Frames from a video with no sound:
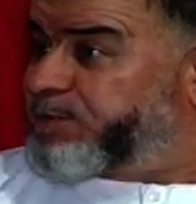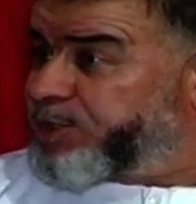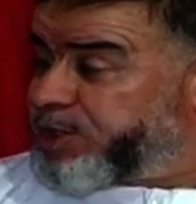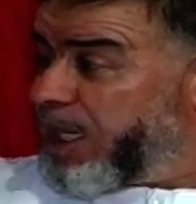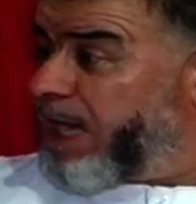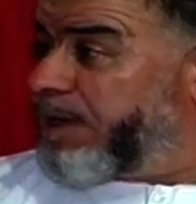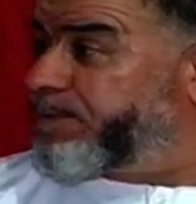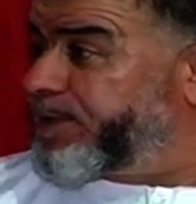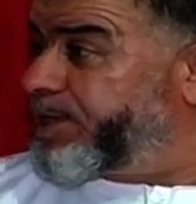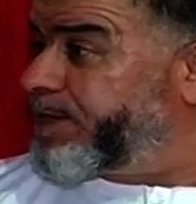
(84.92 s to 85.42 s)
من
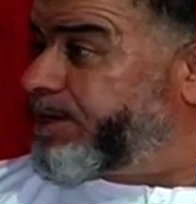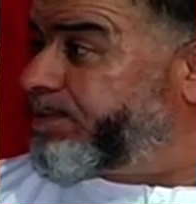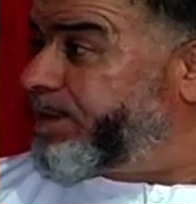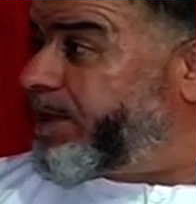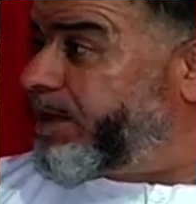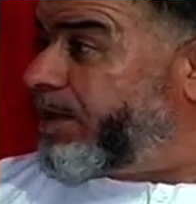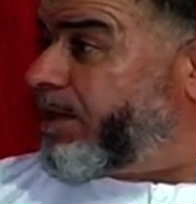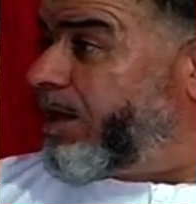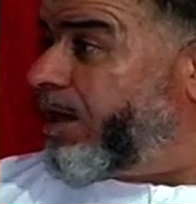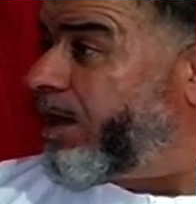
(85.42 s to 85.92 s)
اصحاب
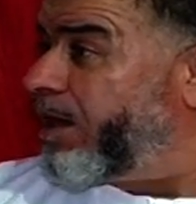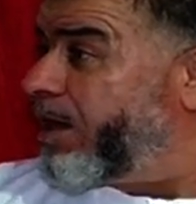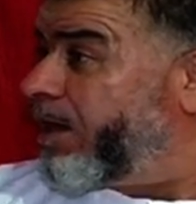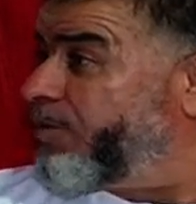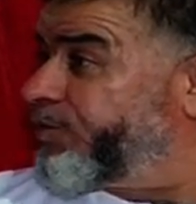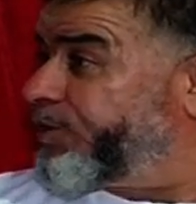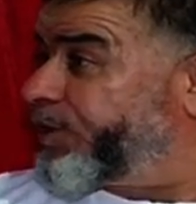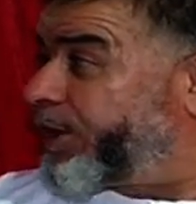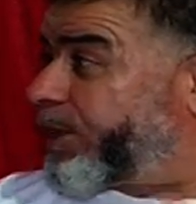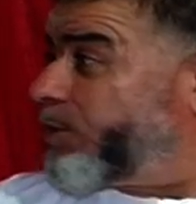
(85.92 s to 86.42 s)
النبي
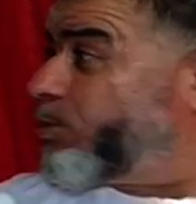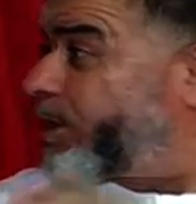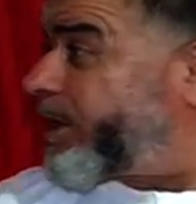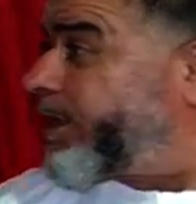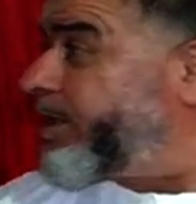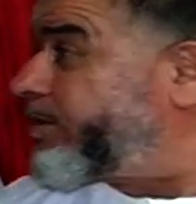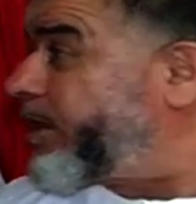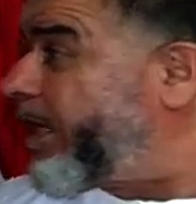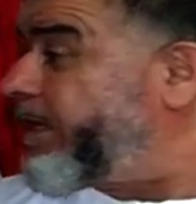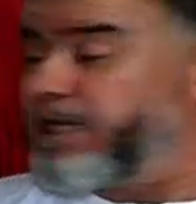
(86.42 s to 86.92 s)
في ذيك الوقيته